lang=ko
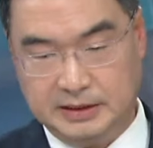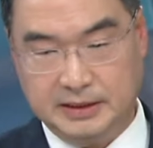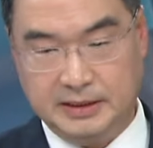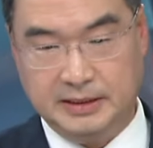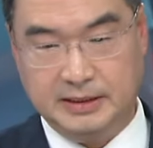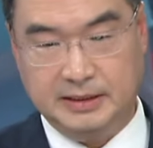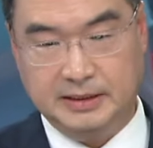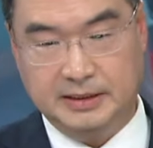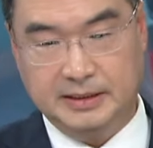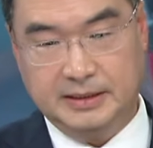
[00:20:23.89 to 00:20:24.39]

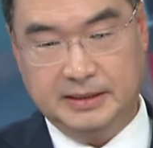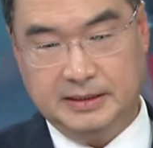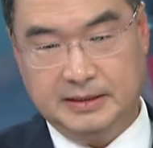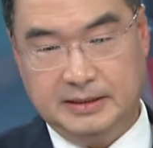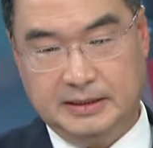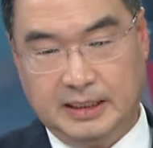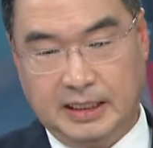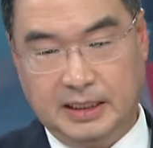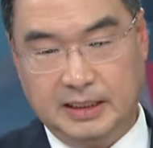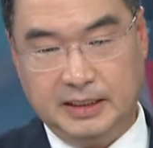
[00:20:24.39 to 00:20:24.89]
이제
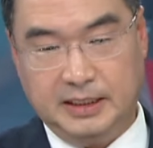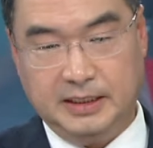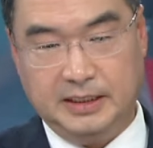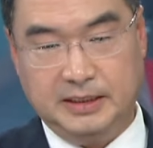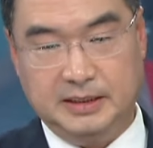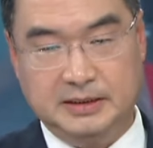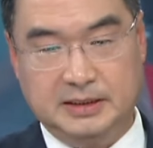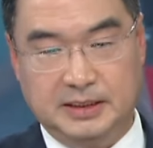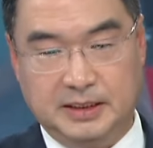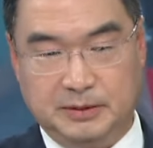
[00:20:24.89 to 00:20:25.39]

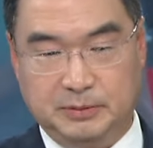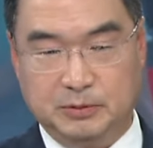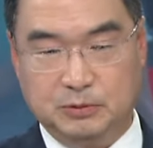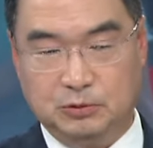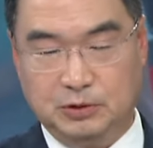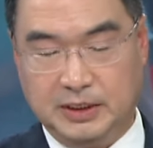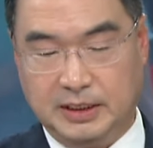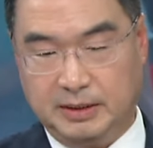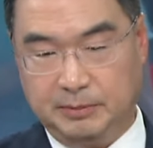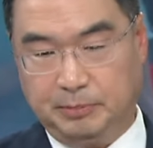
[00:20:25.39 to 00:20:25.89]
땅에 이제
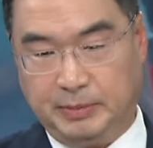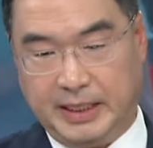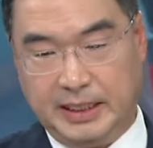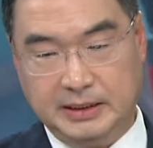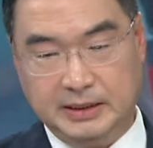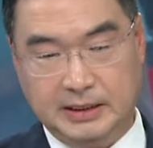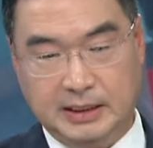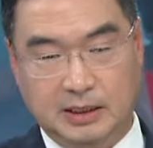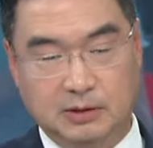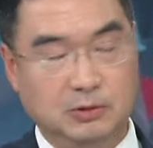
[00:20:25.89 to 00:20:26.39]
우리가
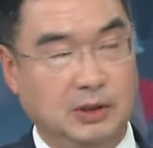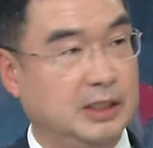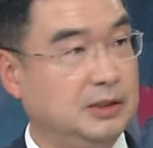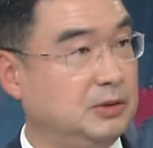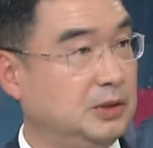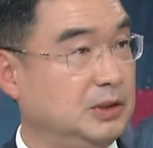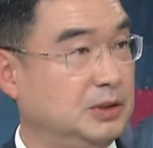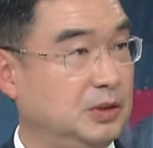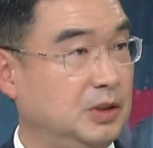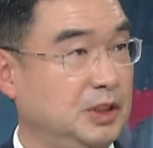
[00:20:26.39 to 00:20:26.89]
판이라고 할
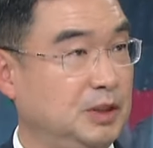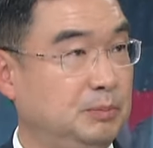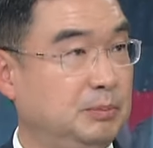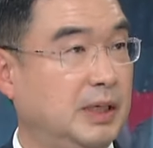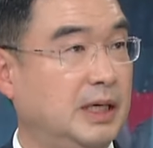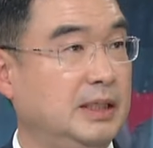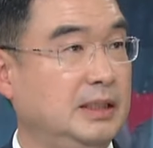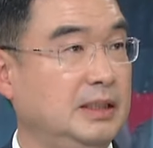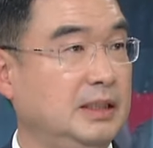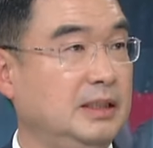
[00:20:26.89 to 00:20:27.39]
수 있죠. 이
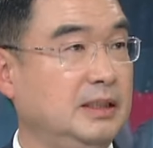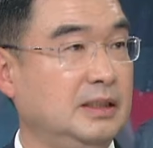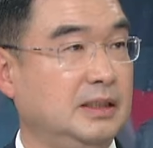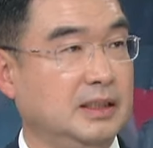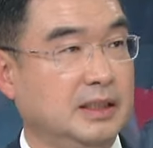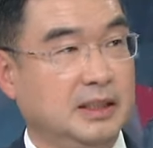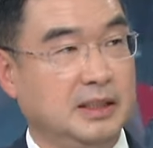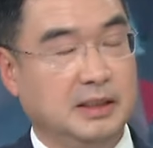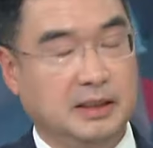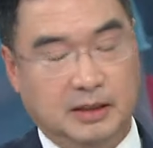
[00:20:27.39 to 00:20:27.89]
판이
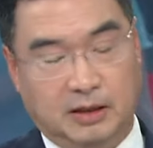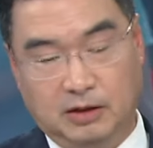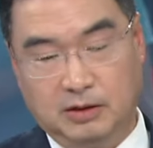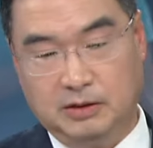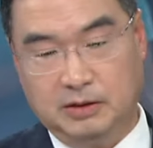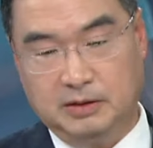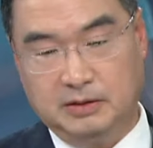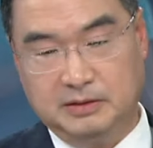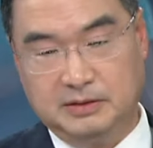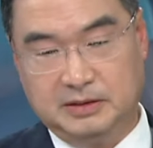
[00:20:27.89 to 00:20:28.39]

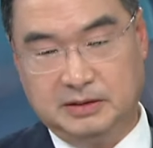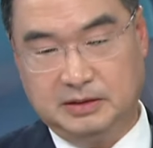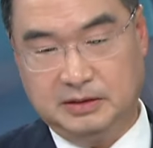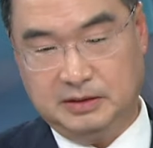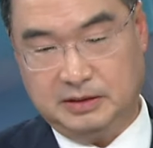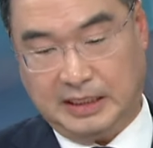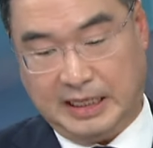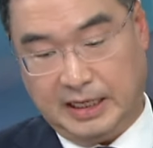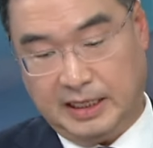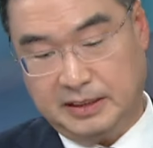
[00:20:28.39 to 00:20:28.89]
어
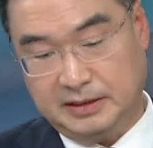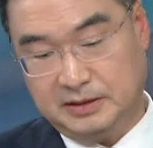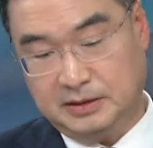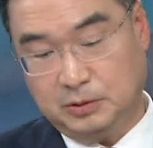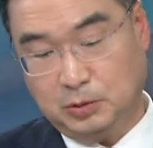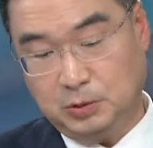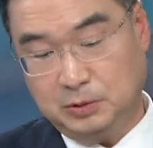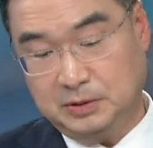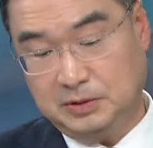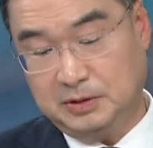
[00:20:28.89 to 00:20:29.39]
다
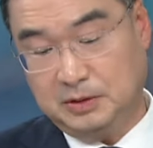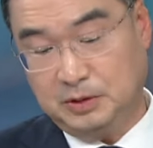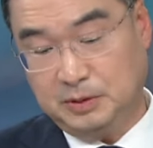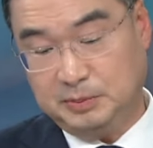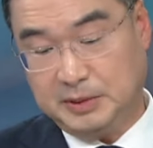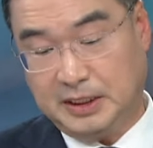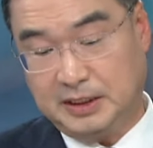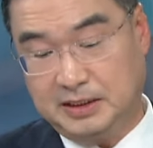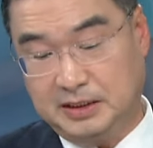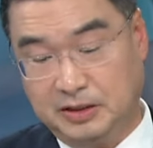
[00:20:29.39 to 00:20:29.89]

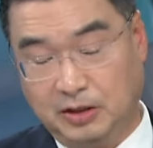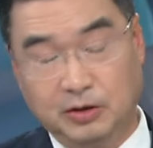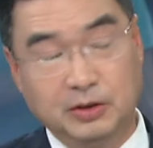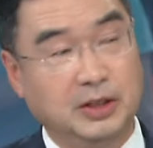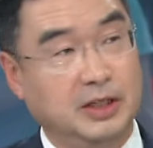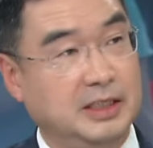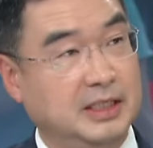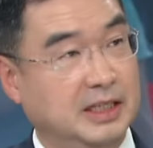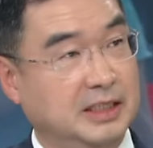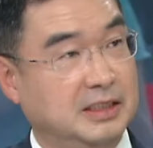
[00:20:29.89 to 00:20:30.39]
토지주자들이
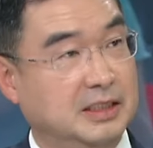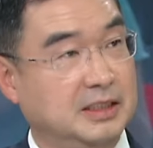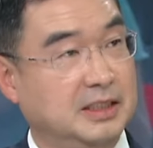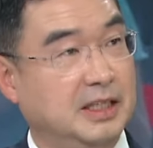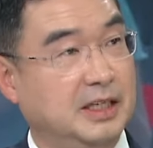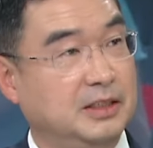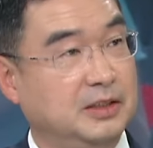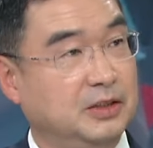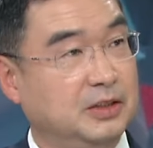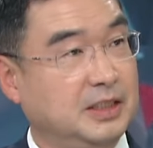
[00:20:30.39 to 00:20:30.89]
연결돼
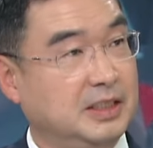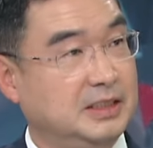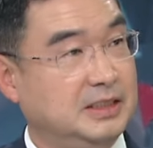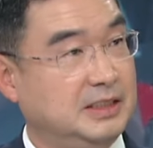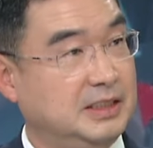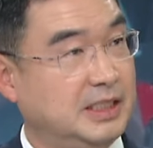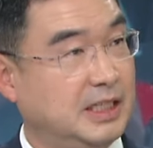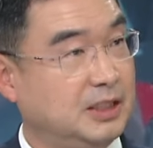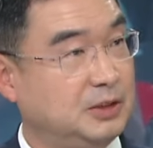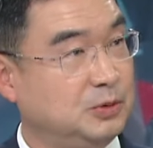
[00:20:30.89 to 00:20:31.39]
있는데 여기에
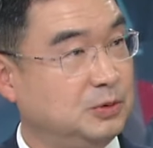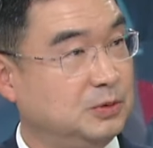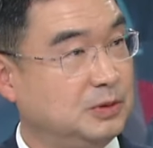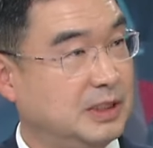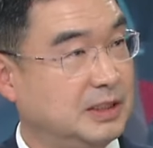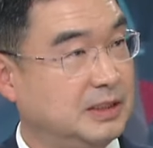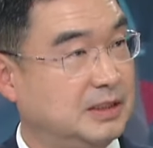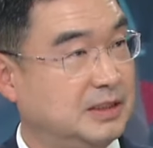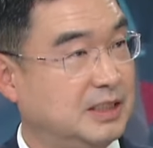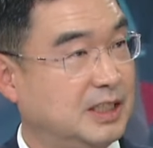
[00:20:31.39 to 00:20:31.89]

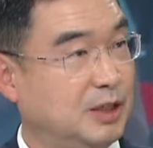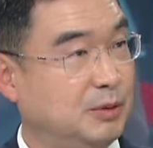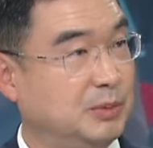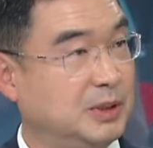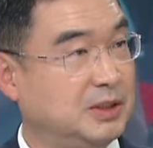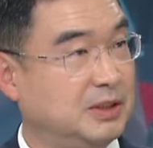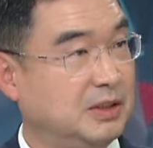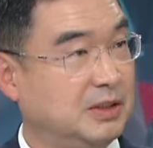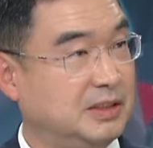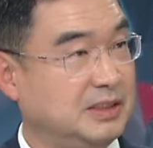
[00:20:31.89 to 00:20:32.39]
지하수가
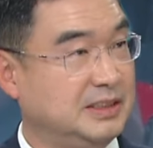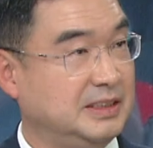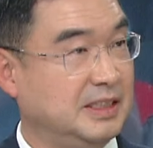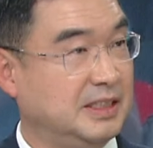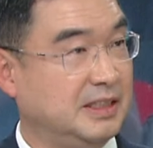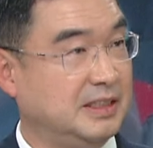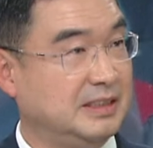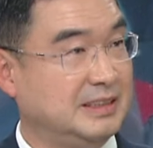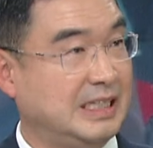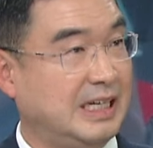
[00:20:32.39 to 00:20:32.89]
들어가면서
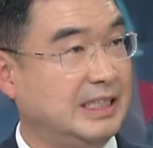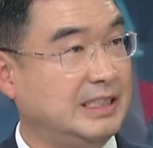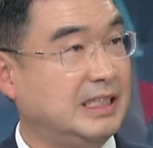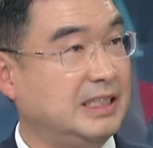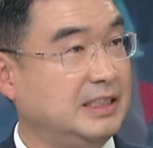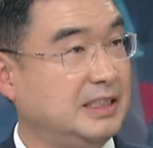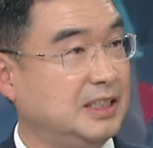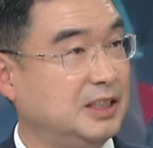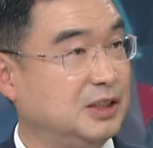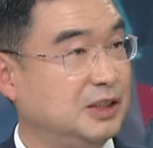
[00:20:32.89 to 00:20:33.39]
이제
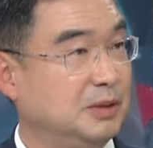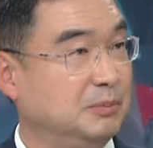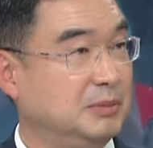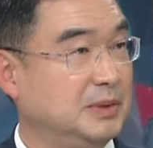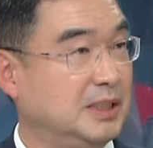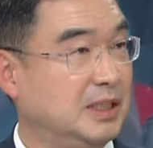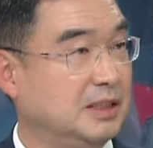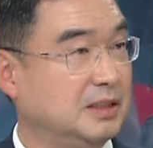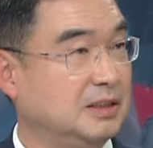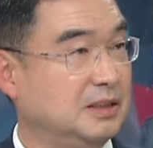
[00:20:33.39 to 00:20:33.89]
차단되는
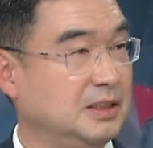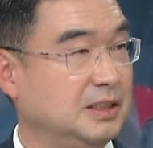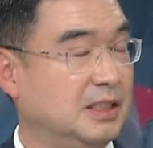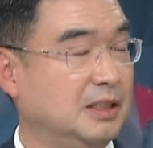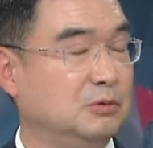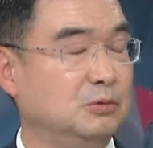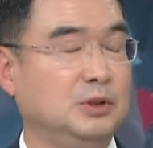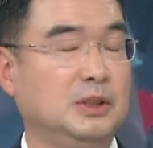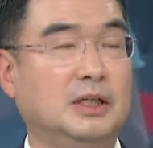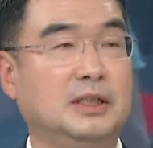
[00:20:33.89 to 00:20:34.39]
겁니다.
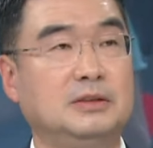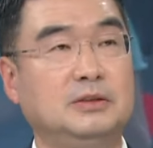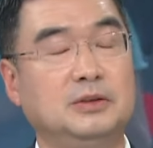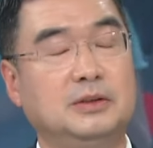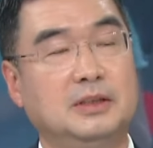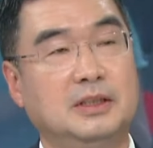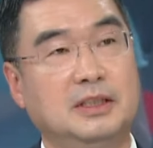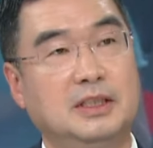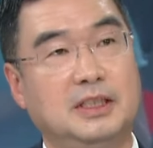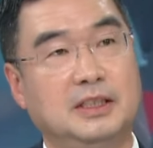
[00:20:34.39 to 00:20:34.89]
그러니까 우리가
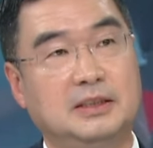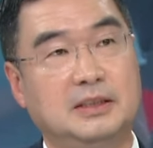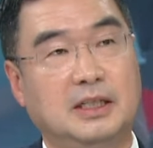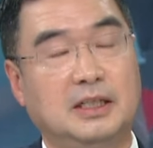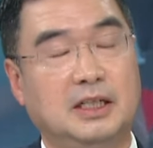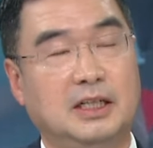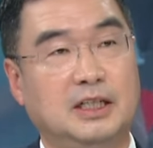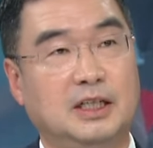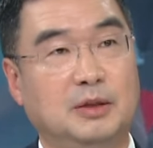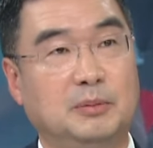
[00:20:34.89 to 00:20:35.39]
쉽게
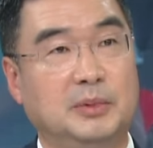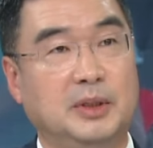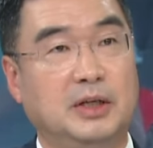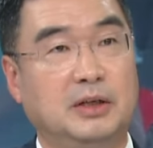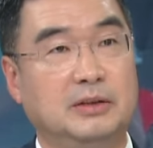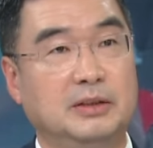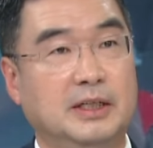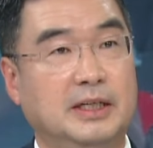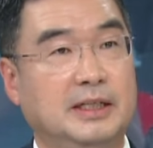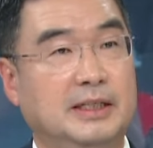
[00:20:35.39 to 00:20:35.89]

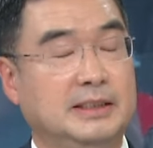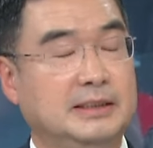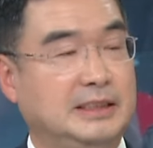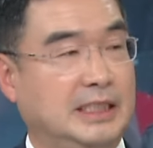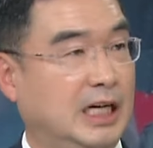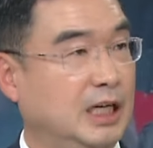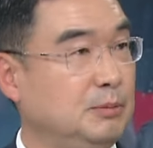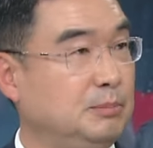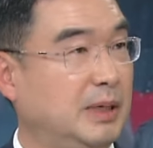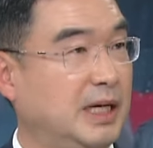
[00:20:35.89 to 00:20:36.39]
생각하면
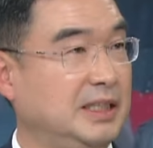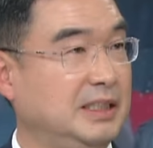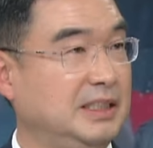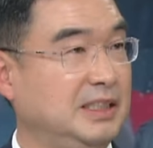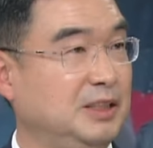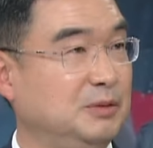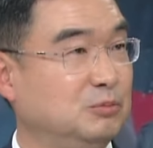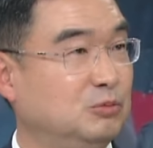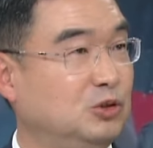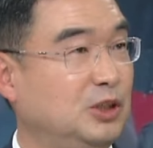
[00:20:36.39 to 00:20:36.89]

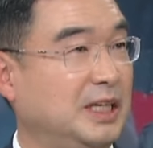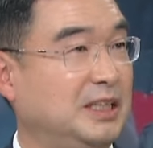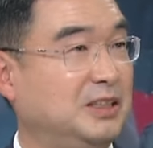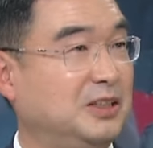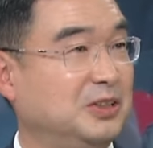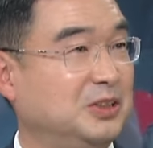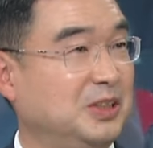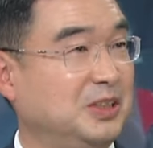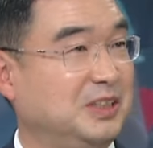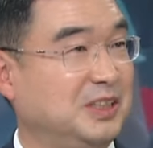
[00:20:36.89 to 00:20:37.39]
장판이 물에
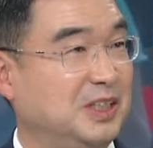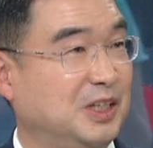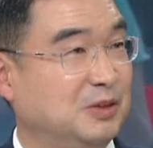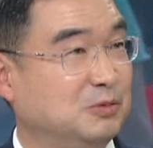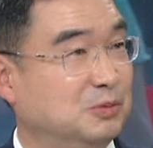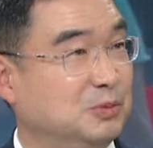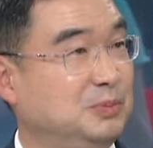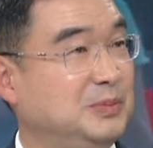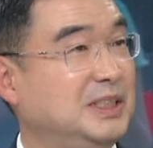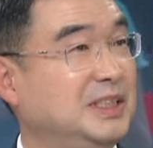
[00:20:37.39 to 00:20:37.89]
떠서 이렇게
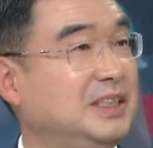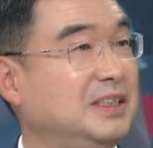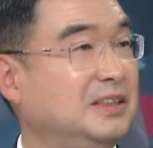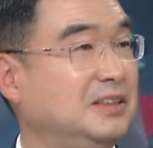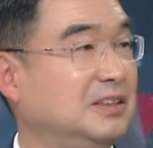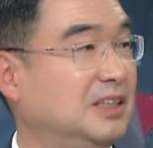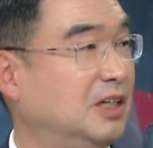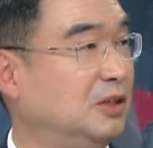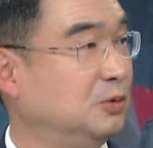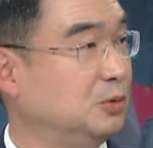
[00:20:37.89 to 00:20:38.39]

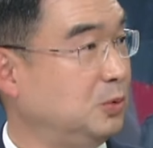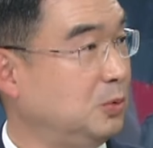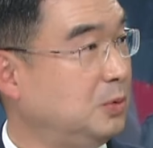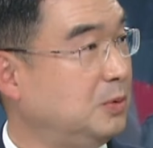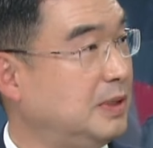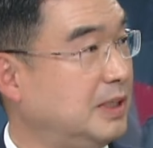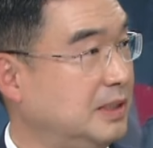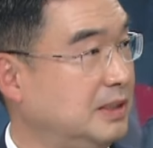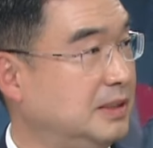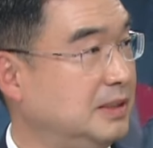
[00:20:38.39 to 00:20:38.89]
움직이는 거하고
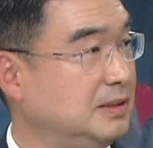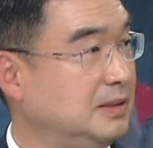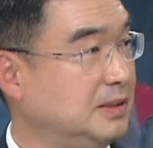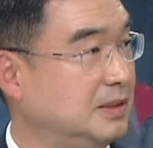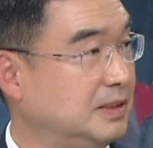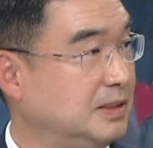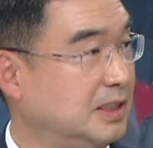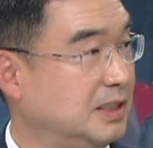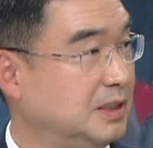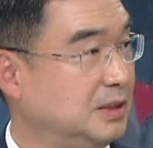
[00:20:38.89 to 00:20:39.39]
똑같은
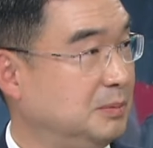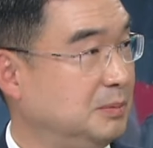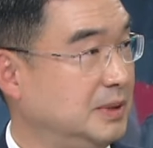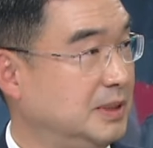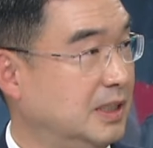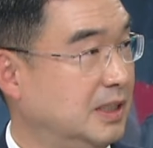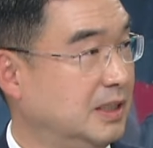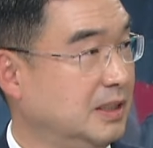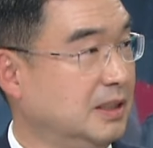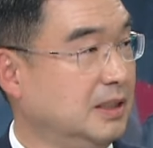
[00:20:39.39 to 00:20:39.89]

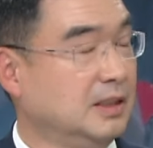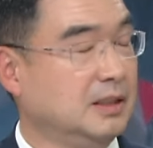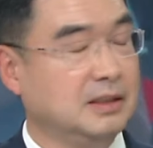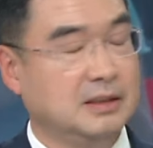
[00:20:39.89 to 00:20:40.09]
현상입니다. 음.